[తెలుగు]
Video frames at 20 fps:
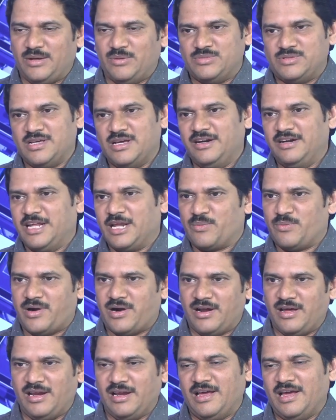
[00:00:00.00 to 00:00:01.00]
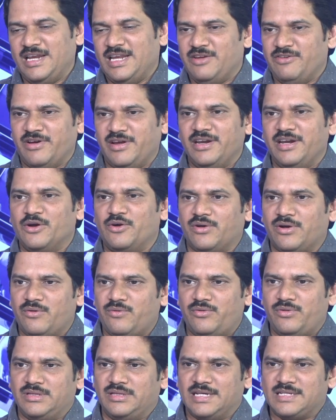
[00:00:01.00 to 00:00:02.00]
అంశాలు నిర్మాణాలు కానీ ఇవన్నీ కూడా
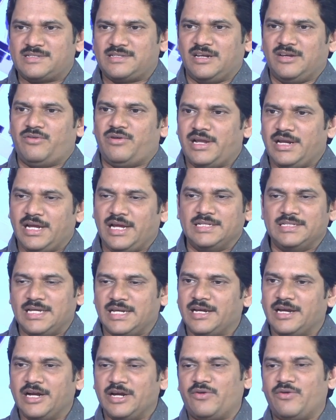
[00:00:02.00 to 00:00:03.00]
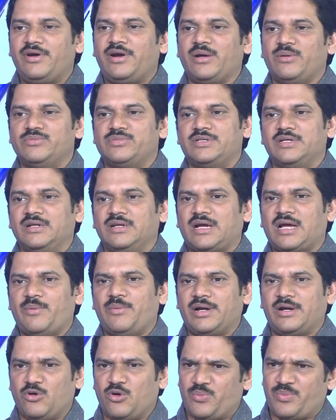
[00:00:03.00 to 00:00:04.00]
దశల వారీగా జరిగేటువంటి అంశాలు
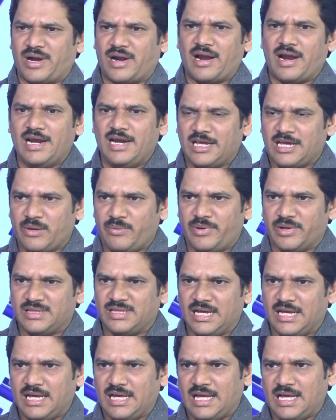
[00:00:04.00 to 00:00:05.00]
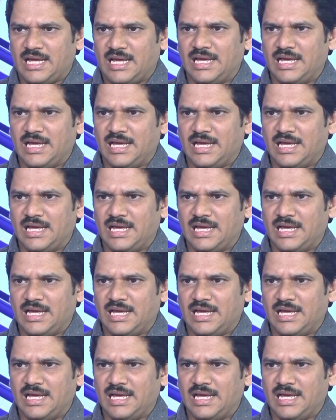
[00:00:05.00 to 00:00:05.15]
కాబట్టి ఒక ప్రణాళికాబద్ధంగా